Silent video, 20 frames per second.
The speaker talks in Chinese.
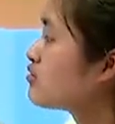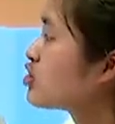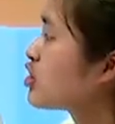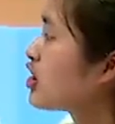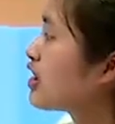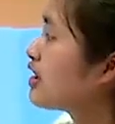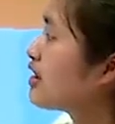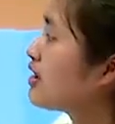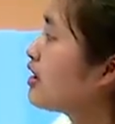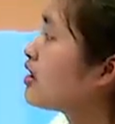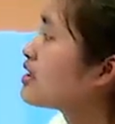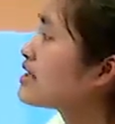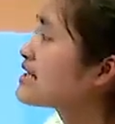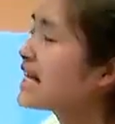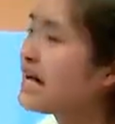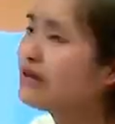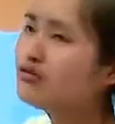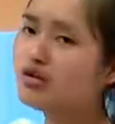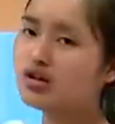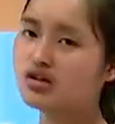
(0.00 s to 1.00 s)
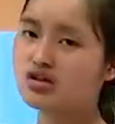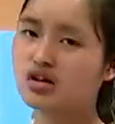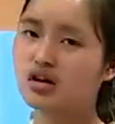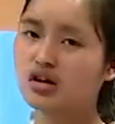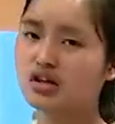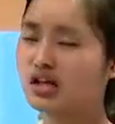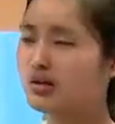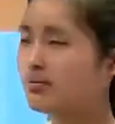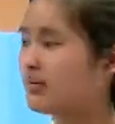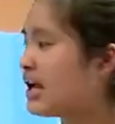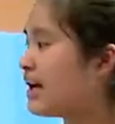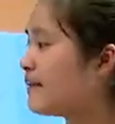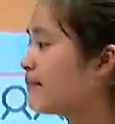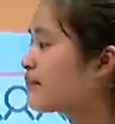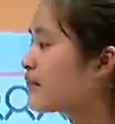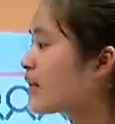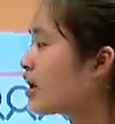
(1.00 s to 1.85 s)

这一个三轮车里面。